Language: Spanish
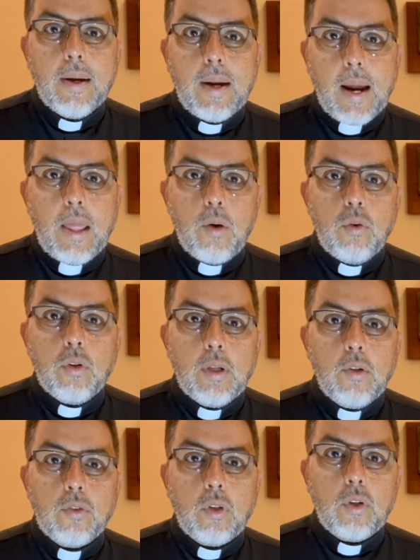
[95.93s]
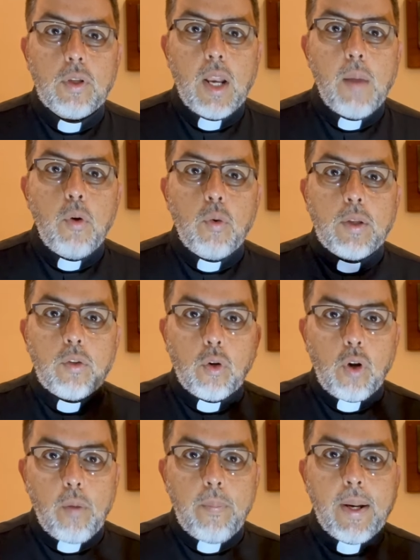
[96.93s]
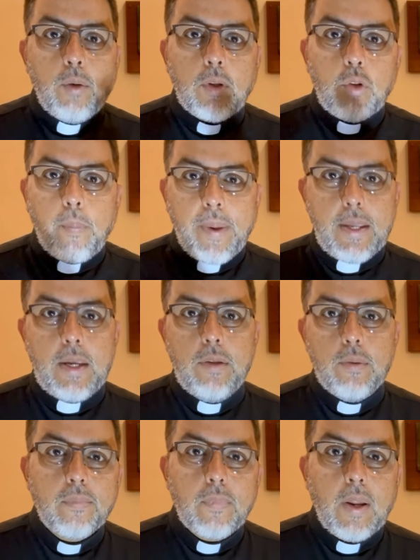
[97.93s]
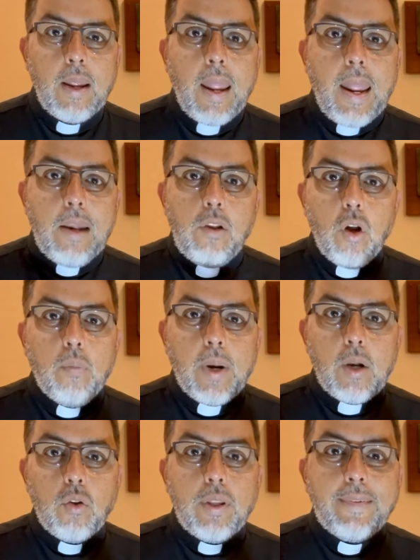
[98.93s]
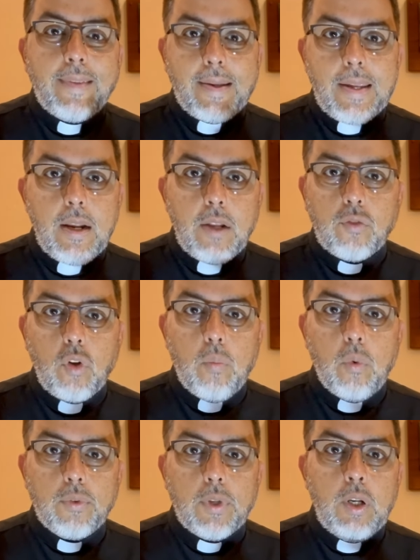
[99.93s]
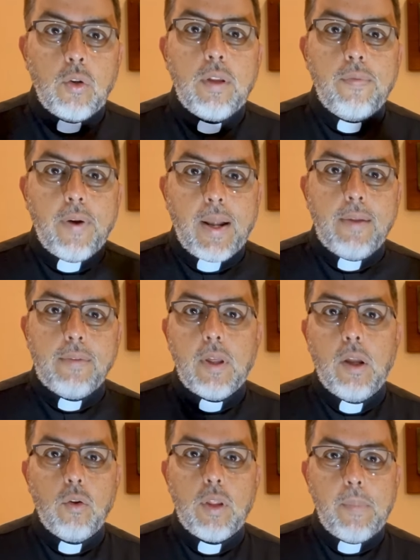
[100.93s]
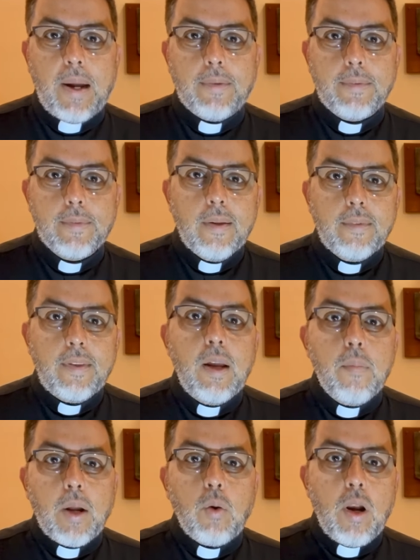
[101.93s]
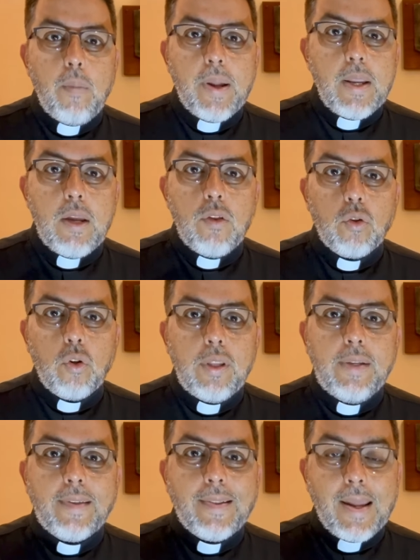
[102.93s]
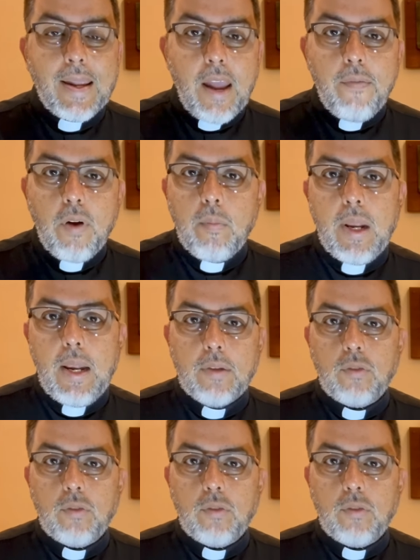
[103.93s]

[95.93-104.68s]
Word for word: Cada uno de nosotros tenemos nuestro nombre y nuestro apellido. El nombre nos dice quiénes somos y nos diferencia de los demás. Sin embargo, el apellido nos dice de qué familia